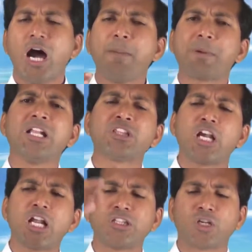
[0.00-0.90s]
ఆ
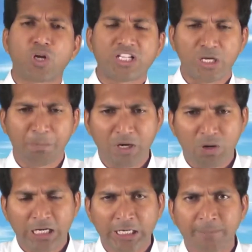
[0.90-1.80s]
ప్రాంతాలంతా కూడా
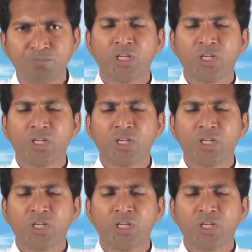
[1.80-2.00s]
చెప్పేవాడిని